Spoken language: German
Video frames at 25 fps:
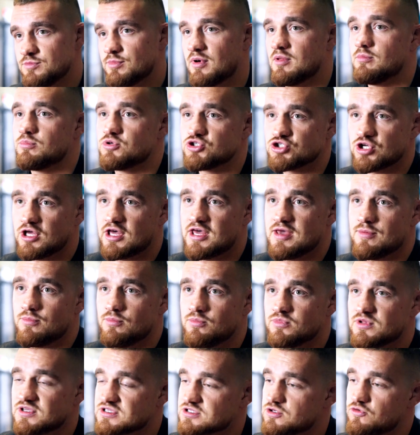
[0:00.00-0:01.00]
niemandem
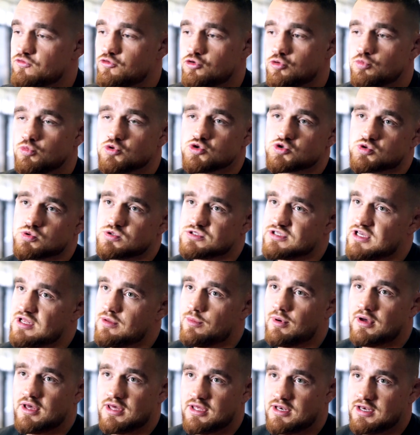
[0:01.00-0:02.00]
beschreiben, das Gefühl musst du
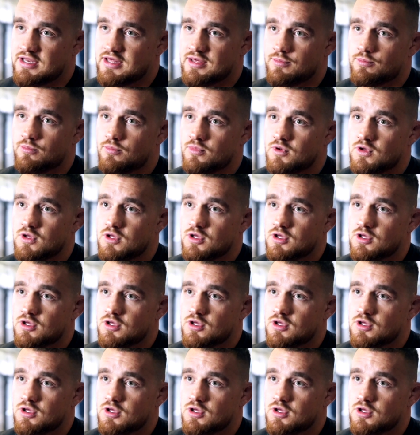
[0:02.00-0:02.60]
selber erleben.